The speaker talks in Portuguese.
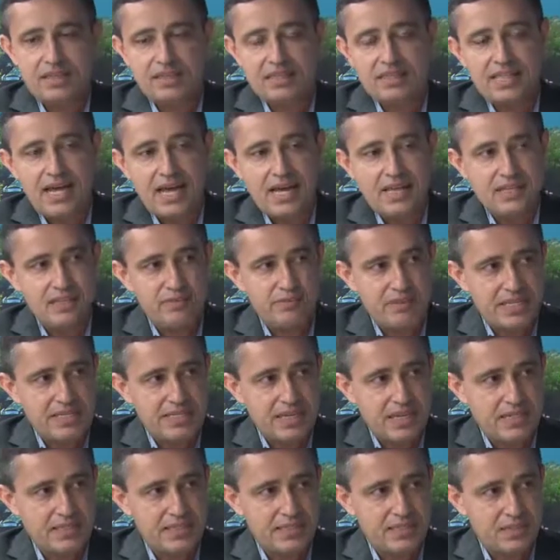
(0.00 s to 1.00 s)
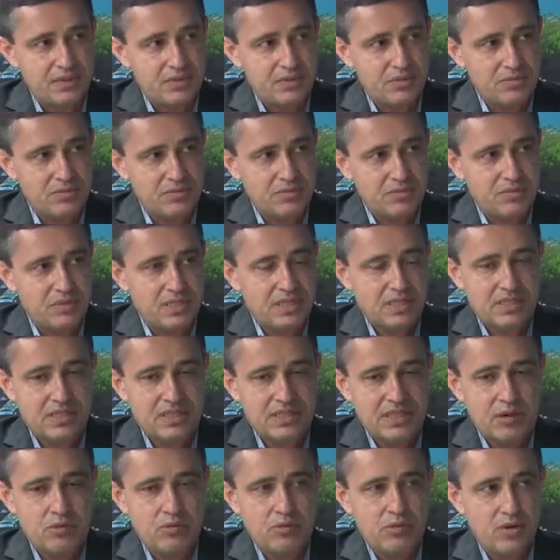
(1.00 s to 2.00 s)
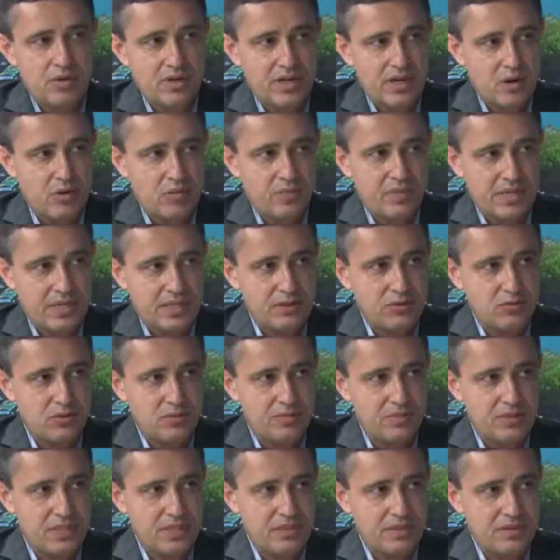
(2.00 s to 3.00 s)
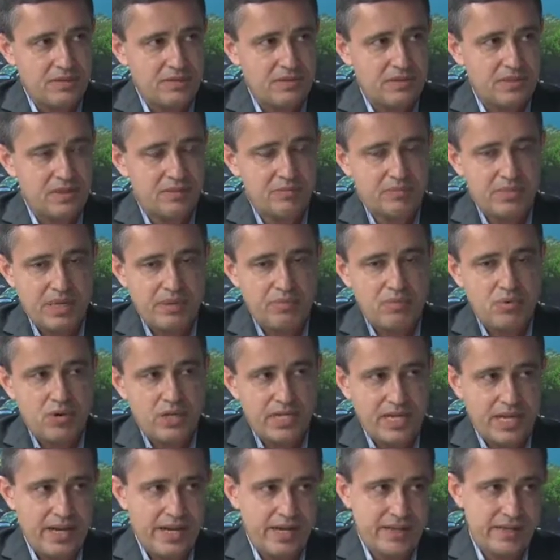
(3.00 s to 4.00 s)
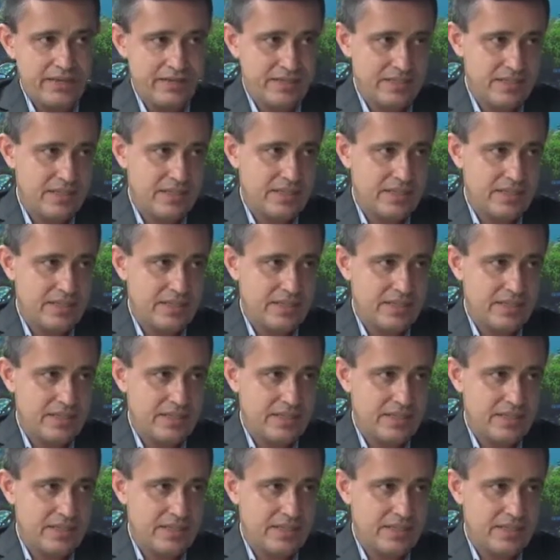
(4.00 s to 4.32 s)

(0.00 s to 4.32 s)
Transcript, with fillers: Dá alimentação, dá um local para dormir, para morar,